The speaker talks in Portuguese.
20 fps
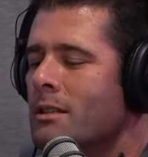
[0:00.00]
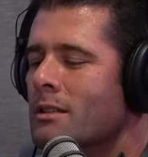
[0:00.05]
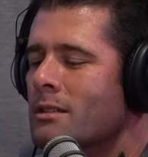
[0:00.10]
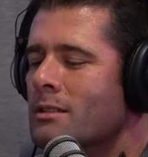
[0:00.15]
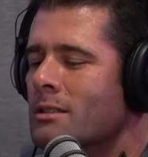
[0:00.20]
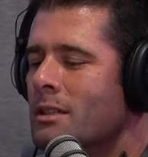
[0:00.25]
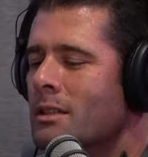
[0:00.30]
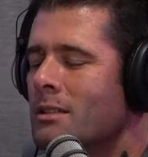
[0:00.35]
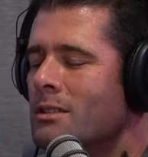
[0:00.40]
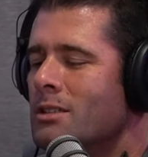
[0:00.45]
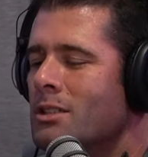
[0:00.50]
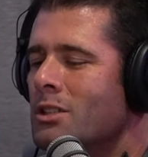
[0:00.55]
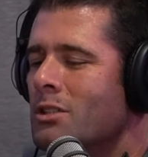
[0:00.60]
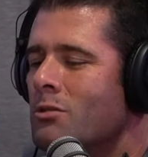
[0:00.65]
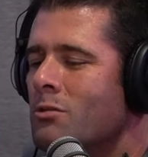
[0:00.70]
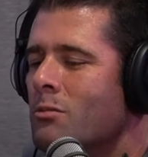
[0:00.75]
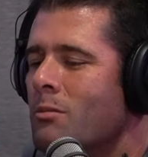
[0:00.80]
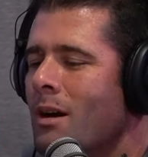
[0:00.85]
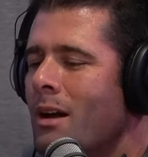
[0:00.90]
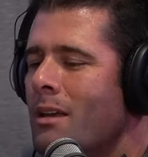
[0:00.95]
Você tinha
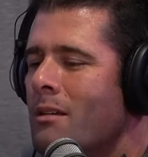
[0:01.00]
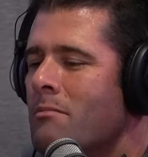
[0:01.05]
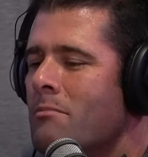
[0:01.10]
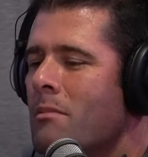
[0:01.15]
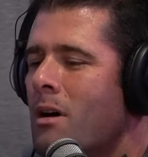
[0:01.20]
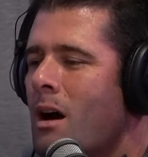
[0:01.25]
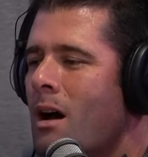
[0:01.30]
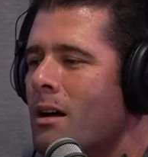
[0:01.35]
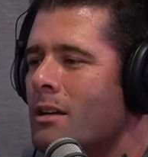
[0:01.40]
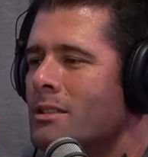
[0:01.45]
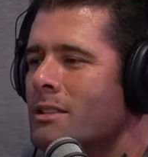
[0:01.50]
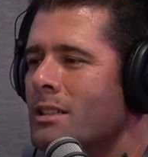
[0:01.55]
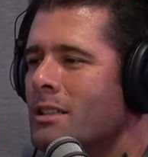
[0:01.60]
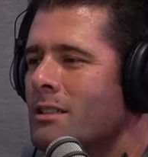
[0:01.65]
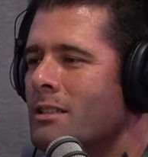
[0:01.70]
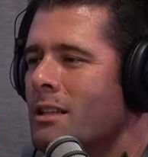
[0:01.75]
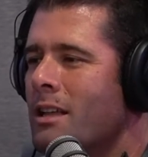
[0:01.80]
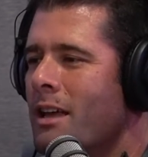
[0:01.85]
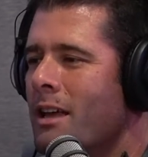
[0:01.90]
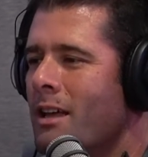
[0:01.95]
uma
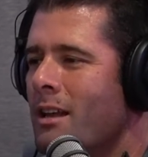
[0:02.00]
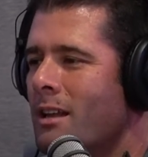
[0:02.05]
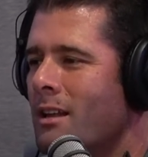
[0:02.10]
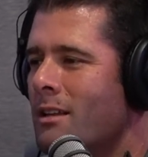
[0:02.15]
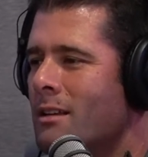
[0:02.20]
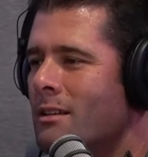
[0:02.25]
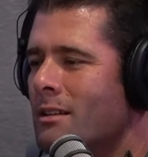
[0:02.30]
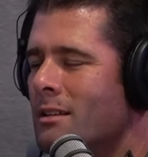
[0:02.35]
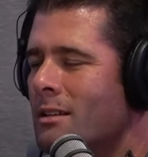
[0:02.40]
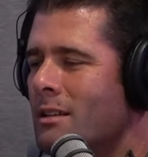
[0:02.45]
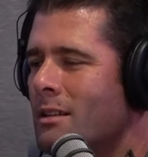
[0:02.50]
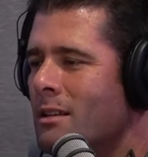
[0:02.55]
imagem dela